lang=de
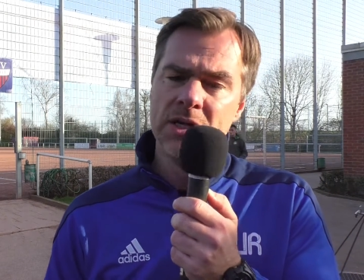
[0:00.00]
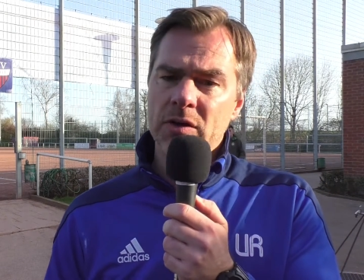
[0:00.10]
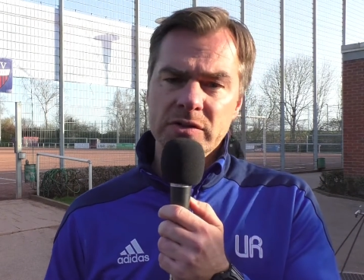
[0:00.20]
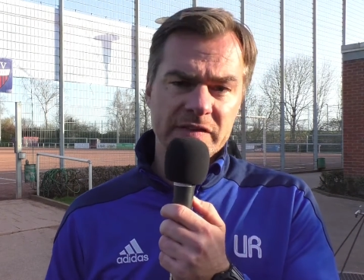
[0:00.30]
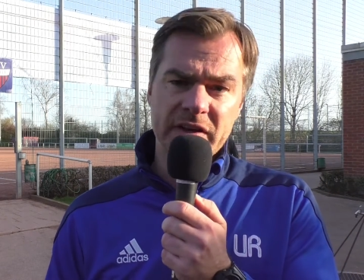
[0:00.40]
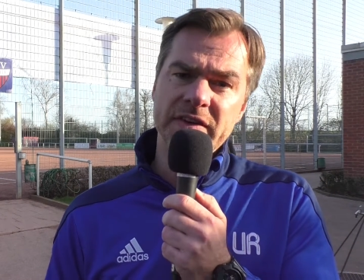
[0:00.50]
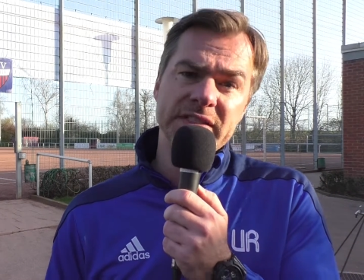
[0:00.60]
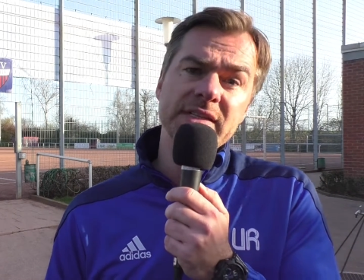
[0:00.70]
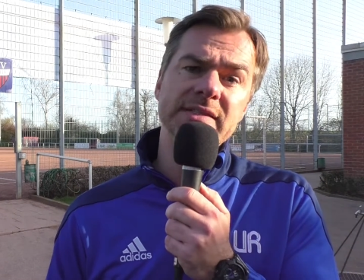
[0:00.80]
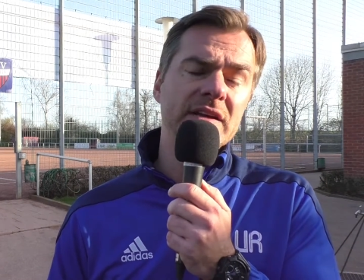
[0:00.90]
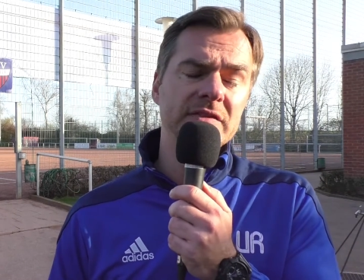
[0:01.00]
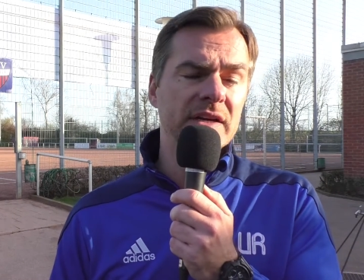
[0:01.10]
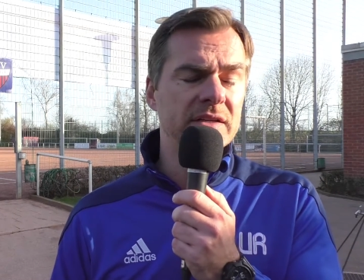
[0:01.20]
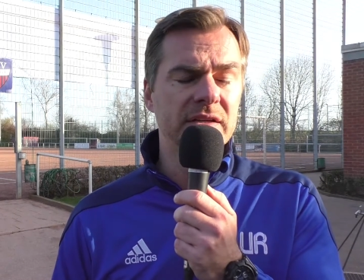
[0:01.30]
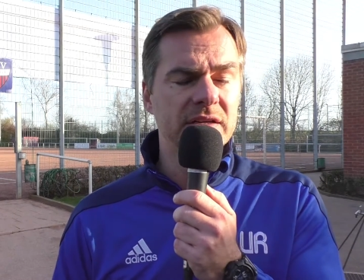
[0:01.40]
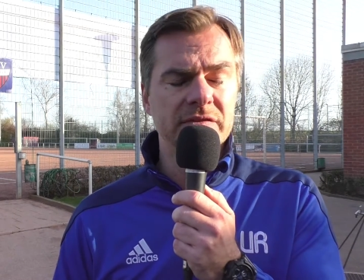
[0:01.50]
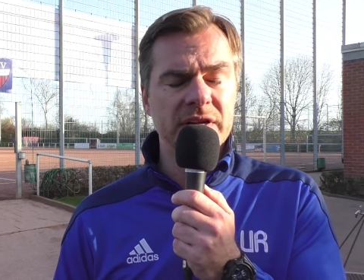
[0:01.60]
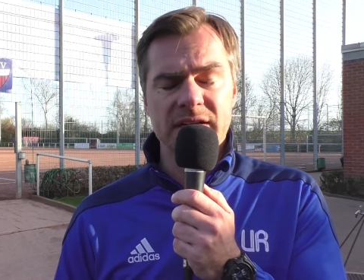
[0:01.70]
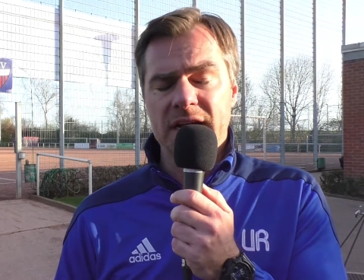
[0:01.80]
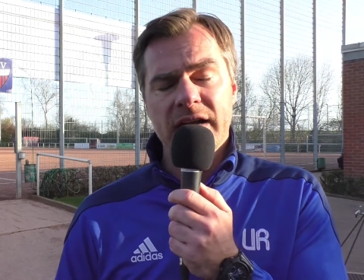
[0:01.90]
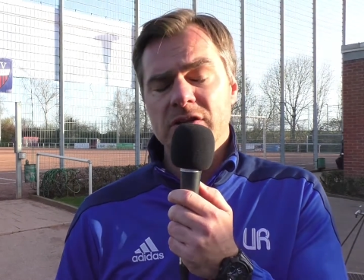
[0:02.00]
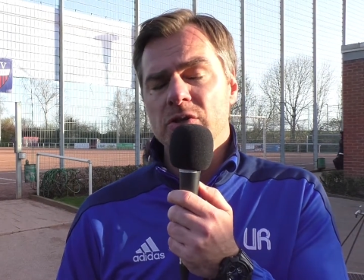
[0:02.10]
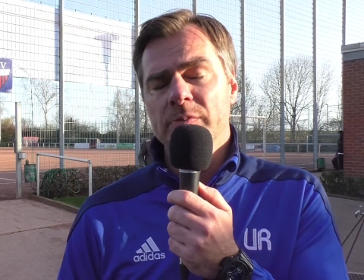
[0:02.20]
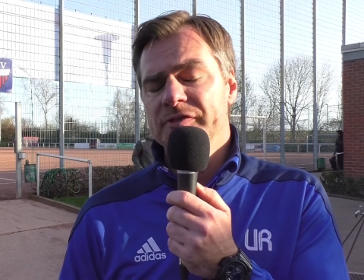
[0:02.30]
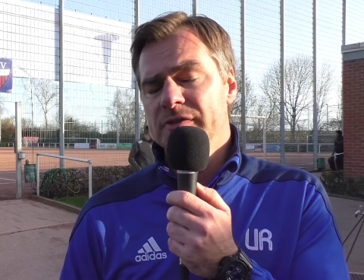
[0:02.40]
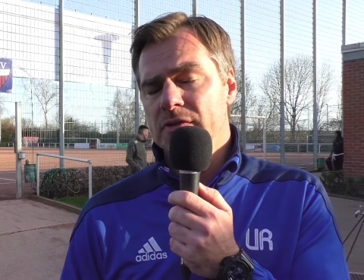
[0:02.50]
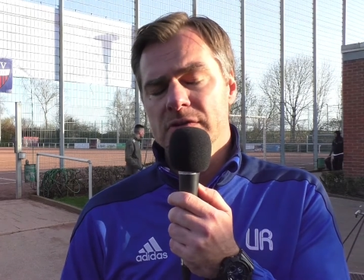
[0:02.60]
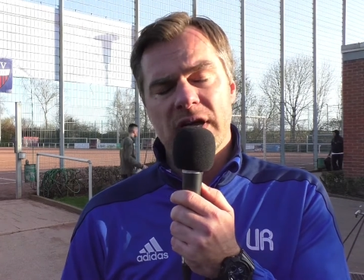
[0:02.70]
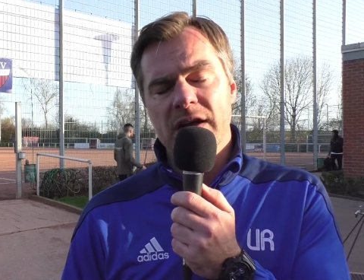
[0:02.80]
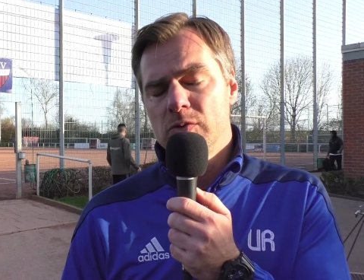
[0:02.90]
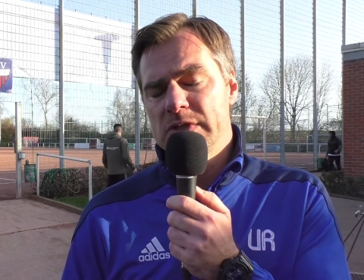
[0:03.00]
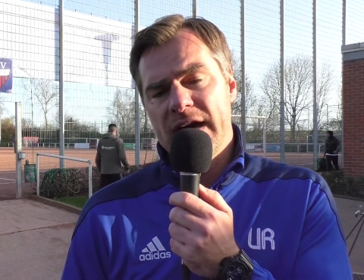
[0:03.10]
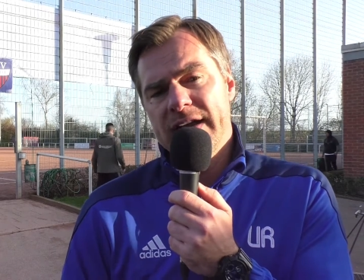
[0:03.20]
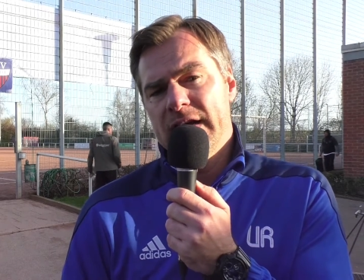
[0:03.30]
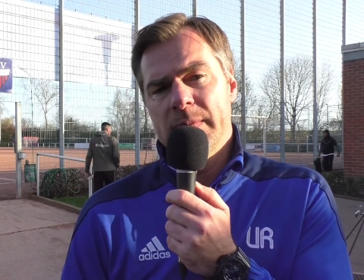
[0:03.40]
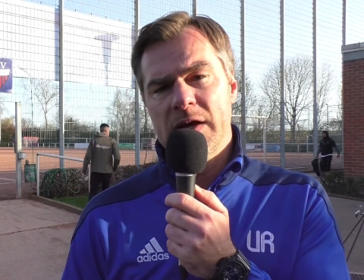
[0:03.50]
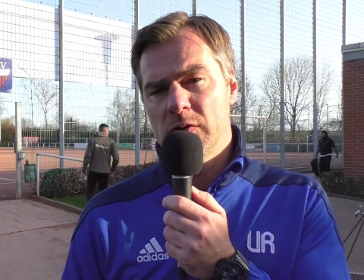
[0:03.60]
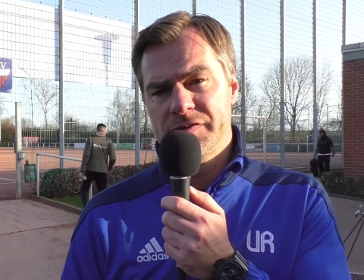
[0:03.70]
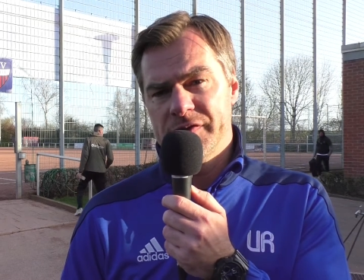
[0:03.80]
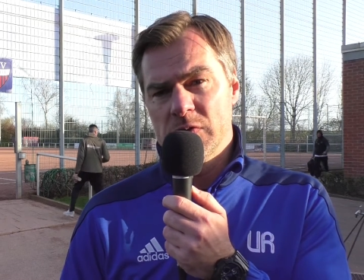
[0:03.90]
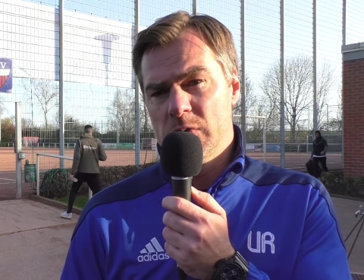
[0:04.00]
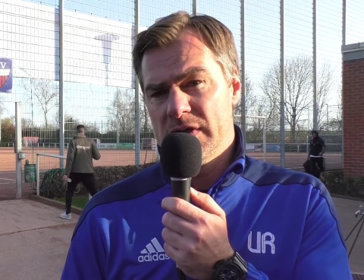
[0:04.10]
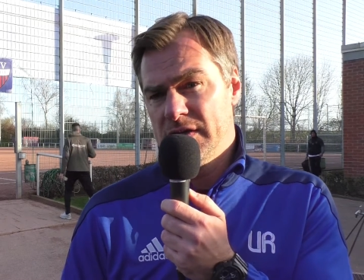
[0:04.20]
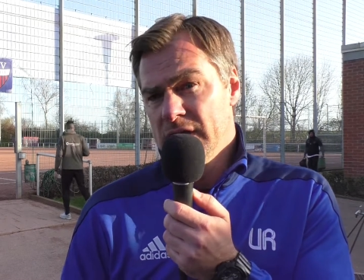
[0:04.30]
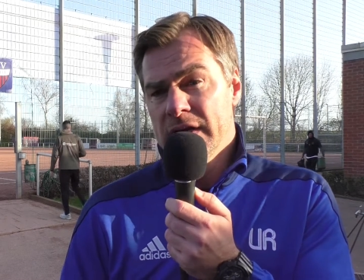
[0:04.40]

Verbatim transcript: Und da werden wir Dienstag dann äh, wieder dran anknüpfen und drei gute Einheiten machen und versuchen,